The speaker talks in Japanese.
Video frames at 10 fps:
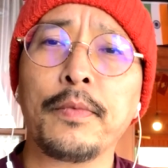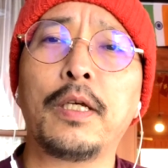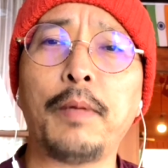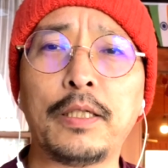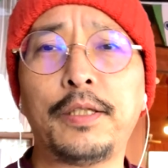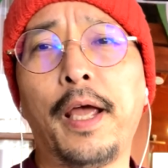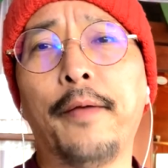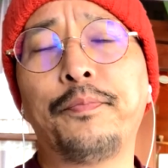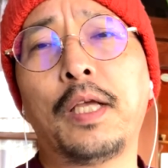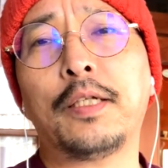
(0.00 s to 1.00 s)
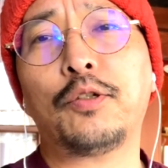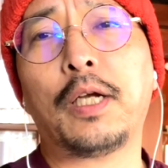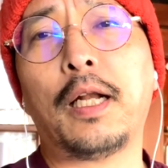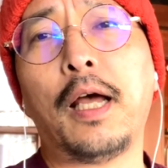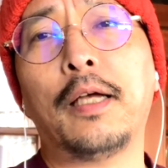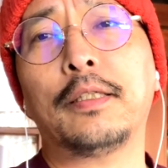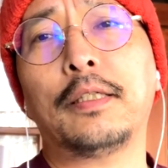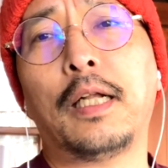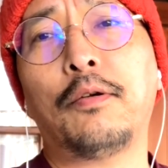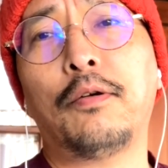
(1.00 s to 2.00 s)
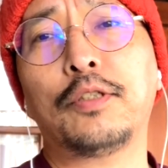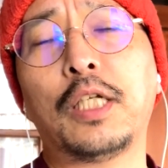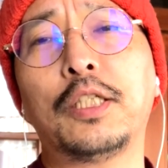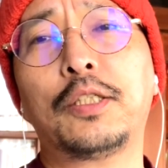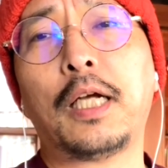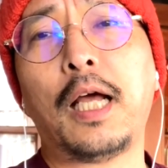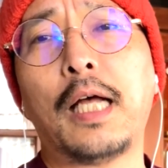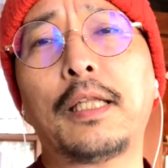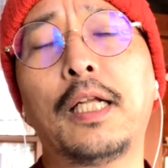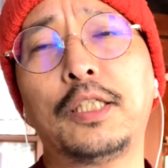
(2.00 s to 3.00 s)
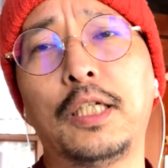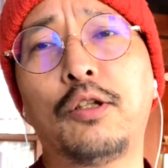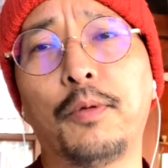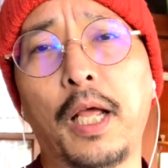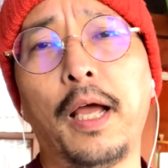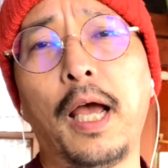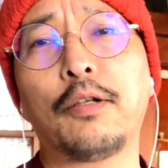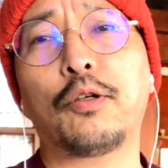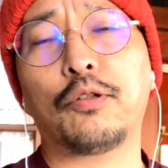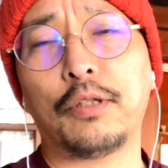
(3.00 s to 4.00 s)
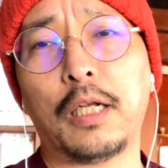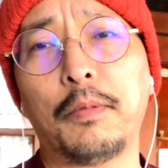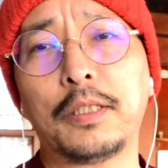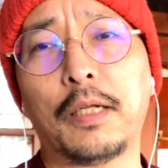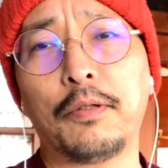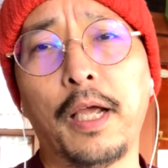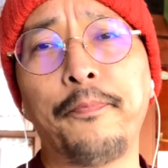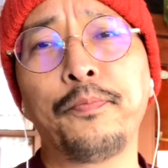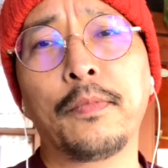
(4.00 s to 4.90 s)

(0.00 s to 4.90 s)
いまして、で、それから、あの、先日から新しい人もね、入ることになりましたので、